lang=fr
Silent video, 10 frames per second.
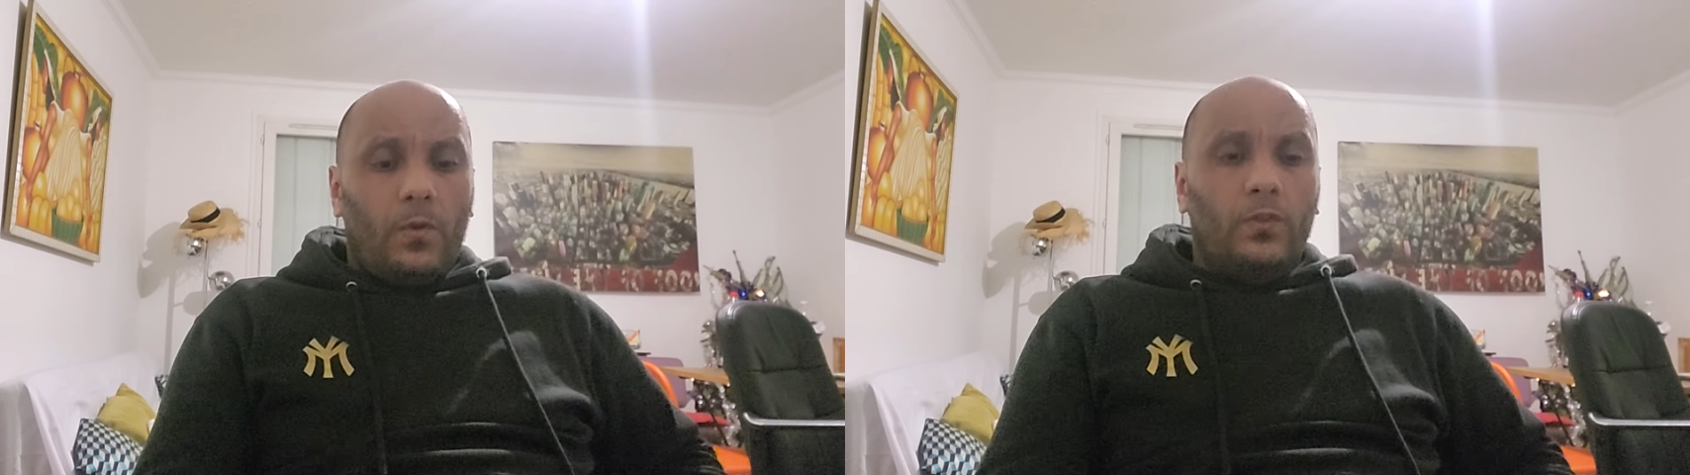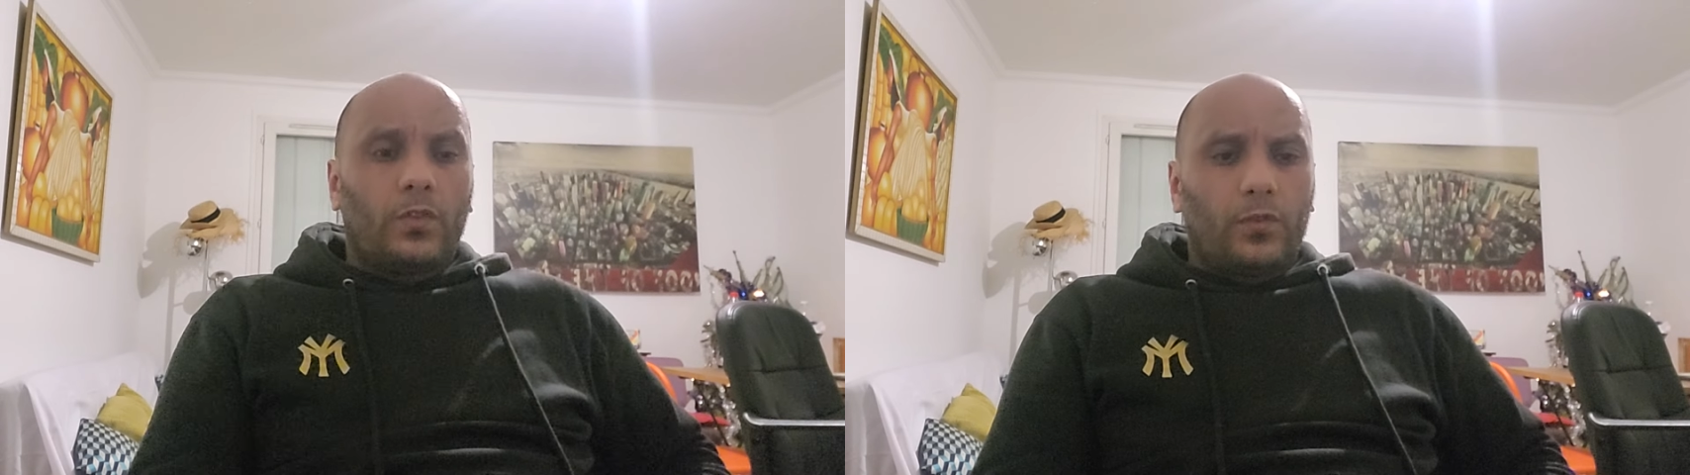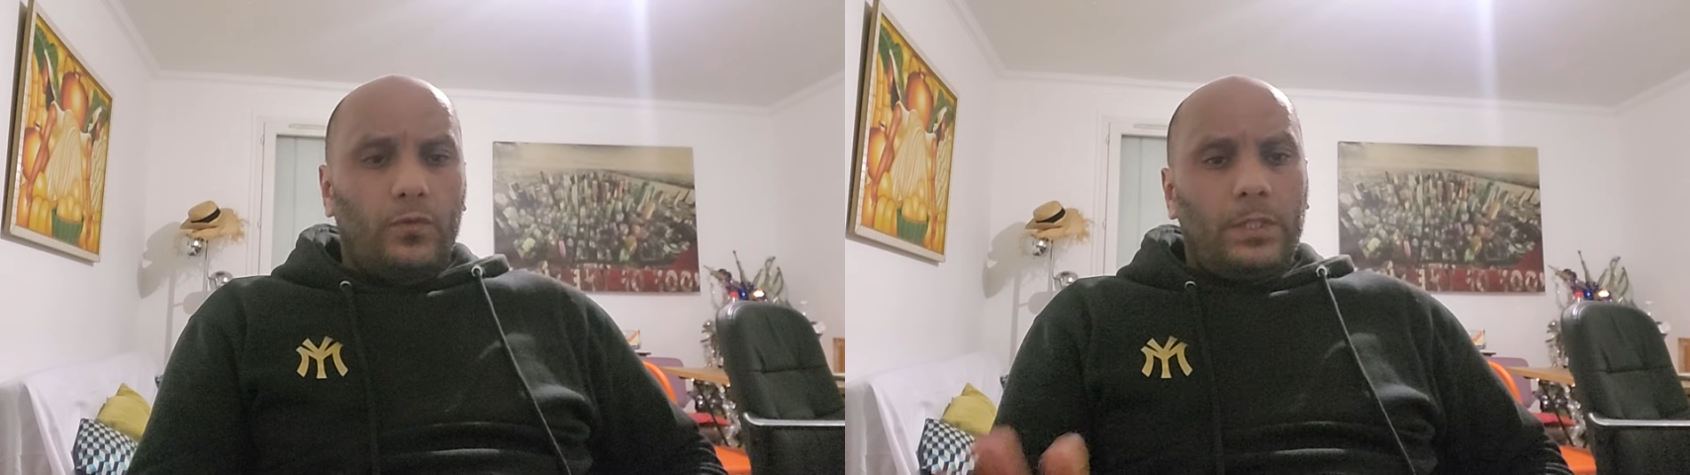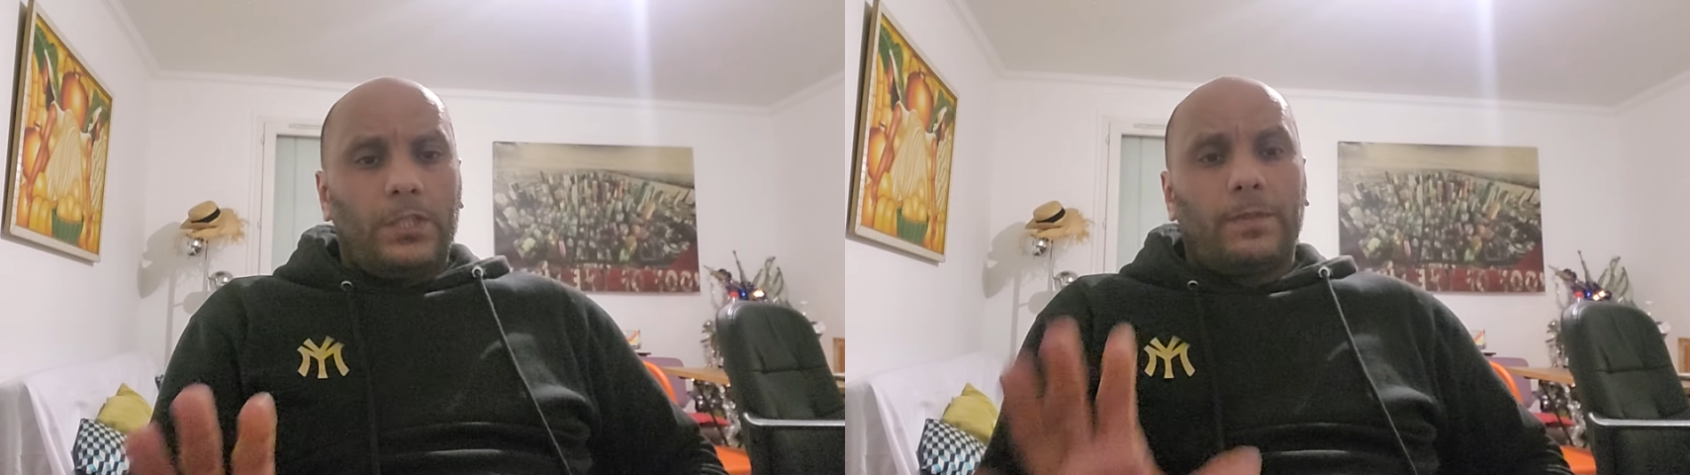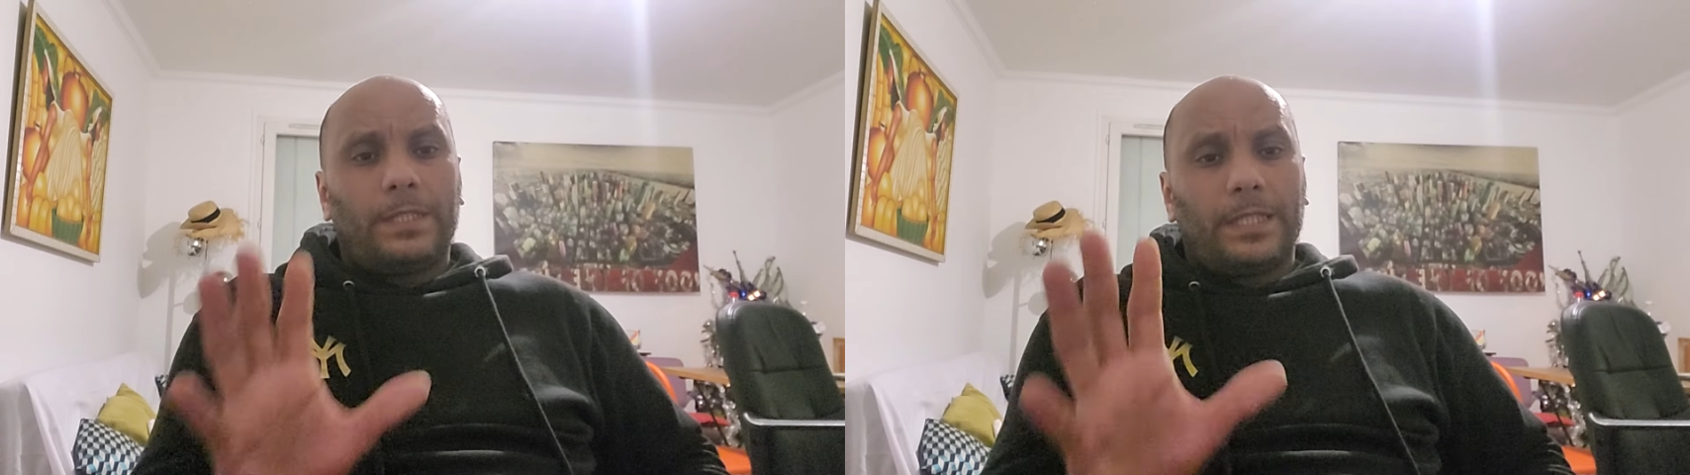Aujourd'hui,
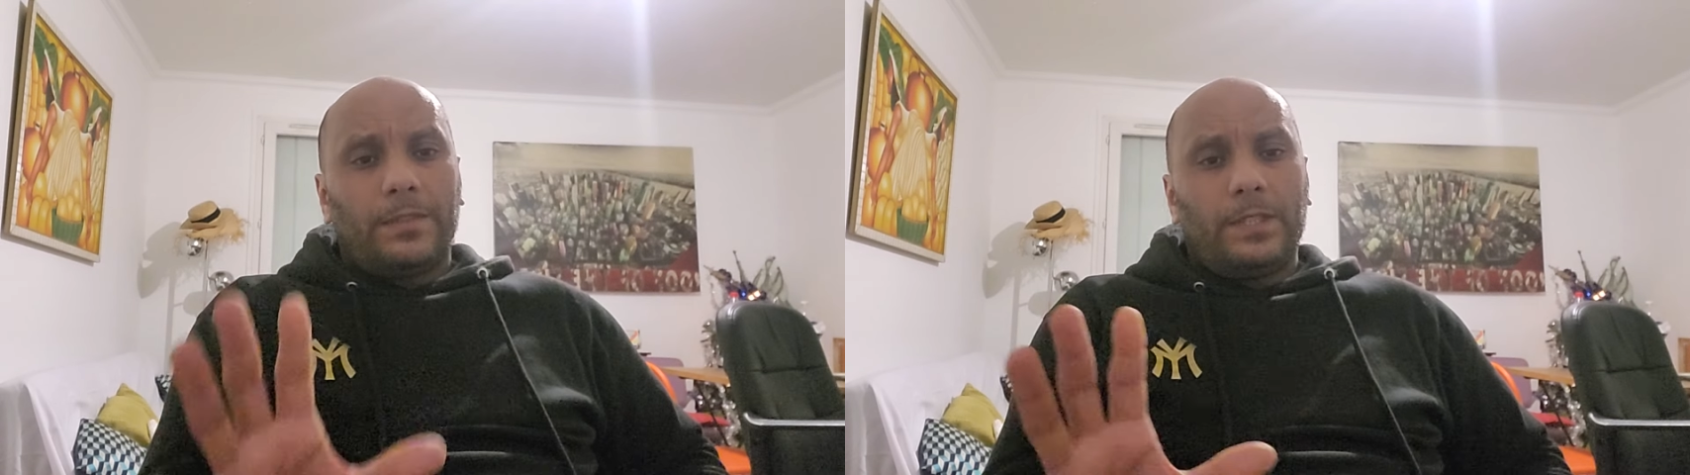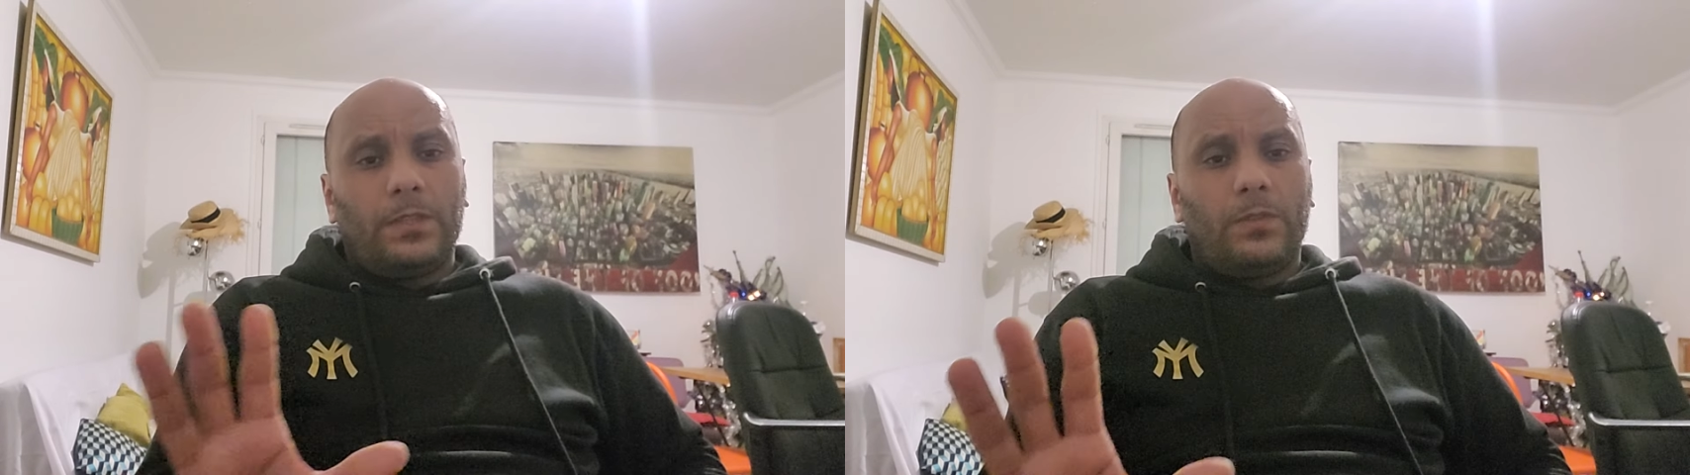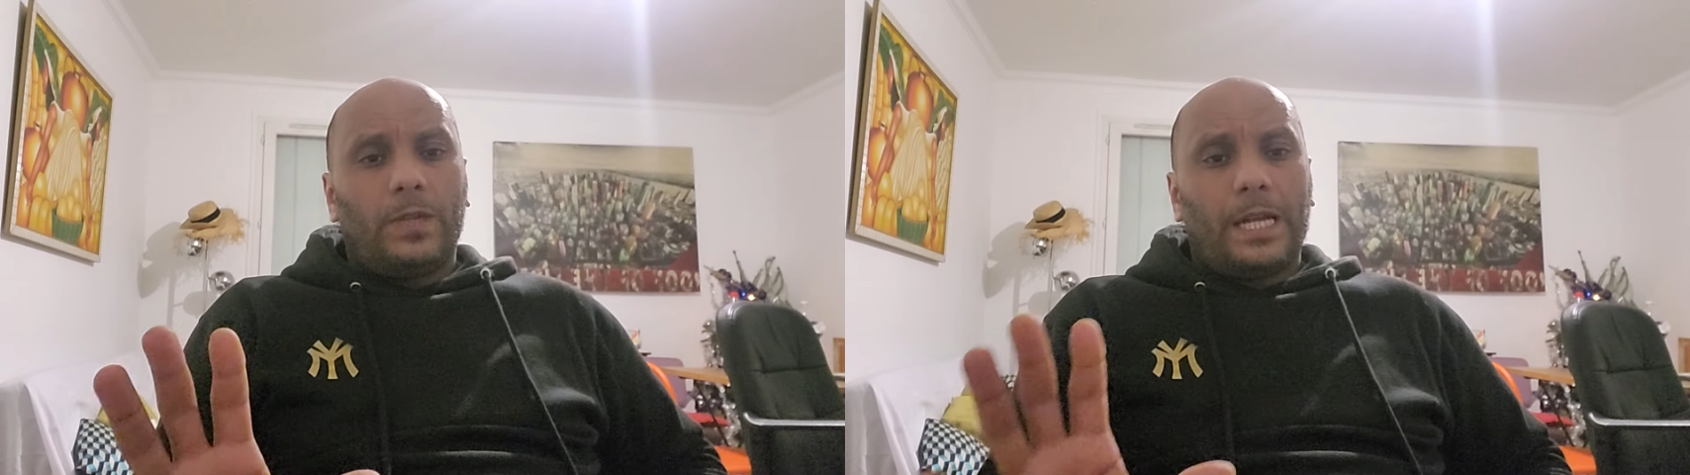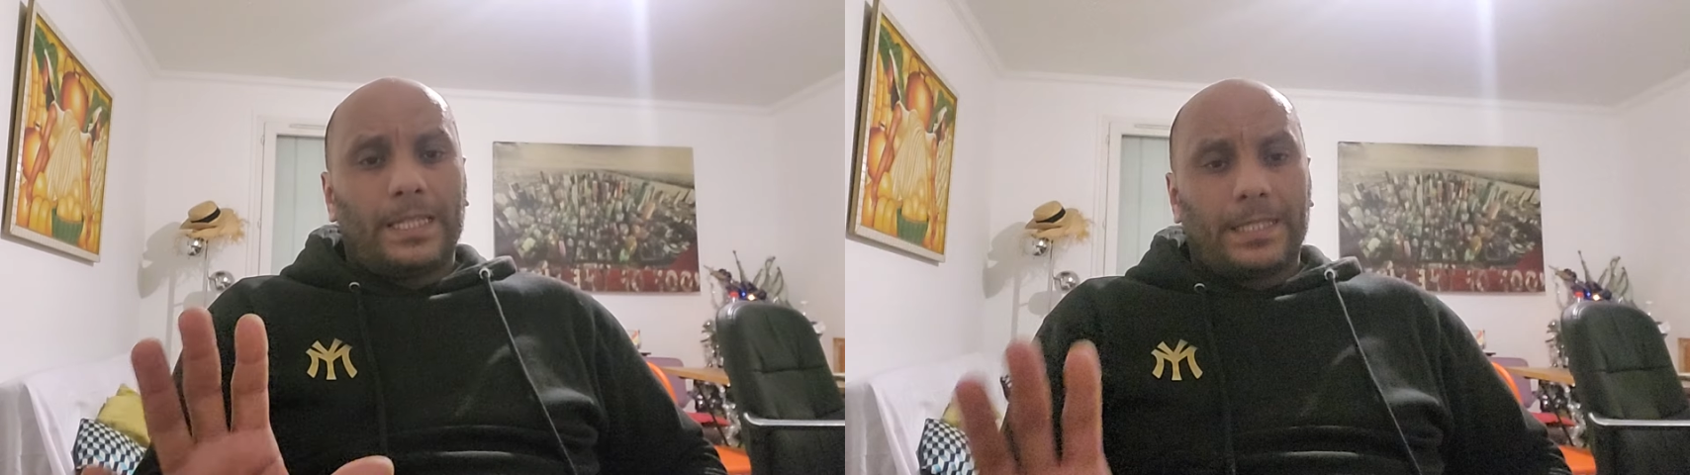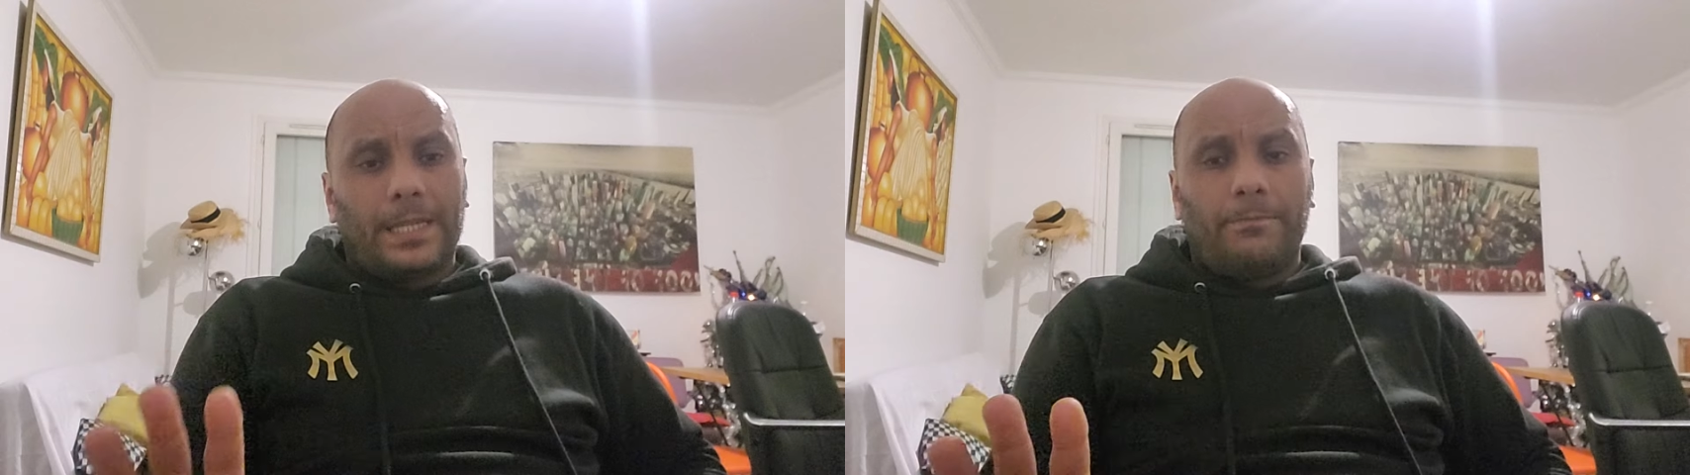je fais cette vidéo là
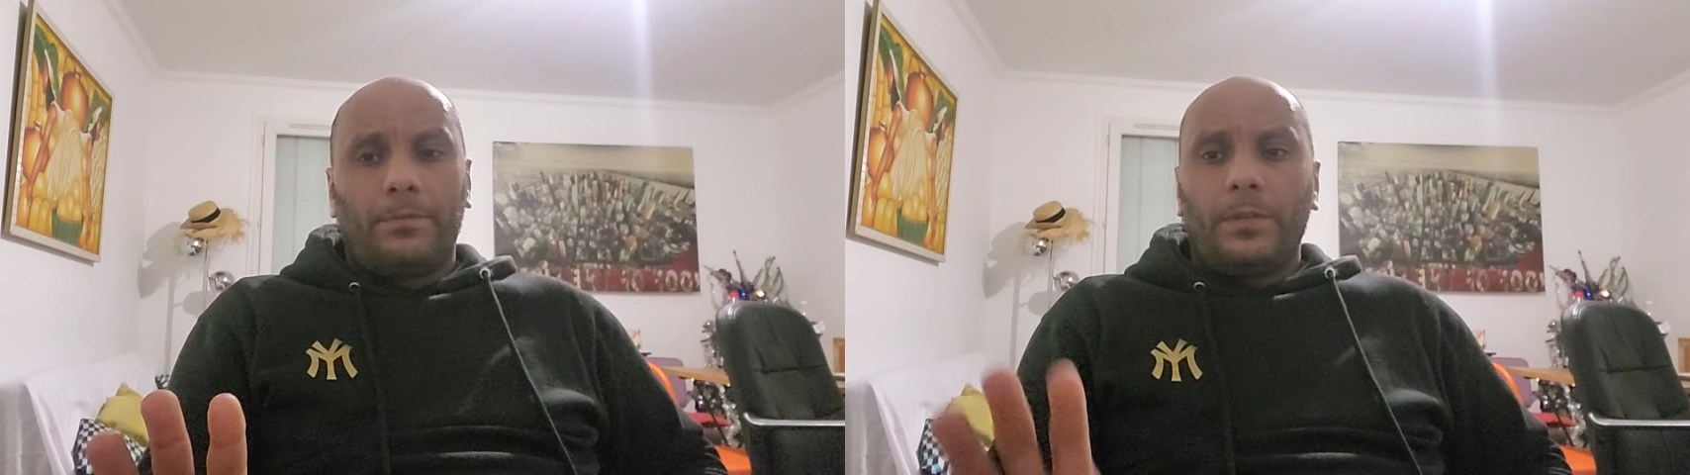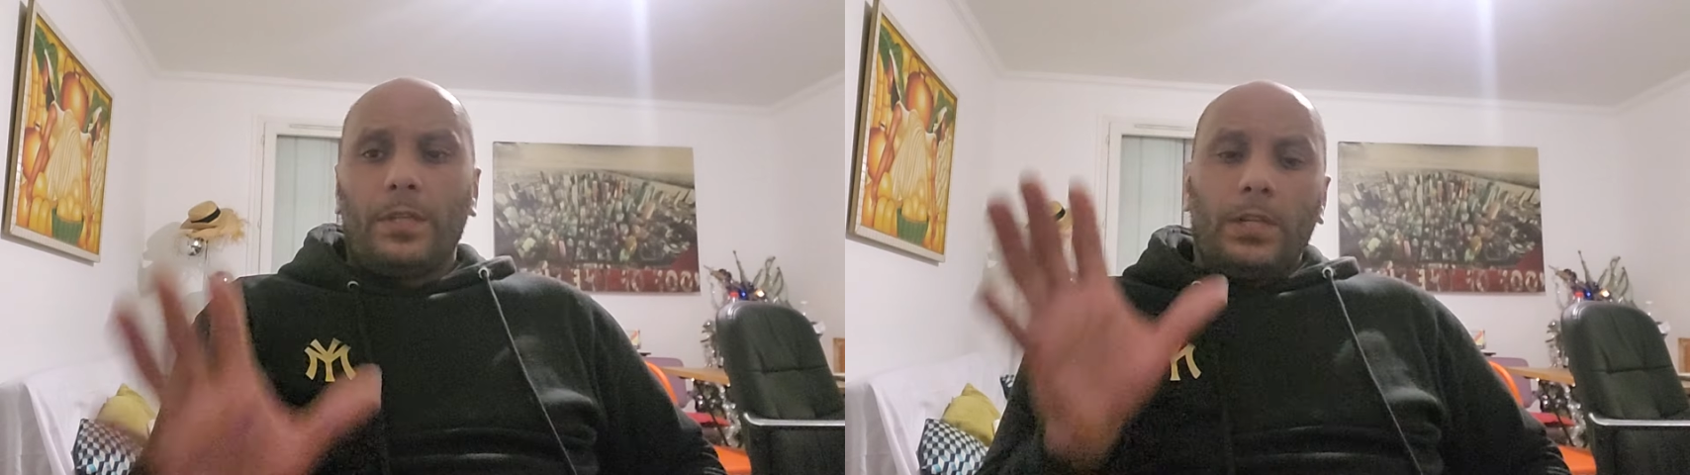simple,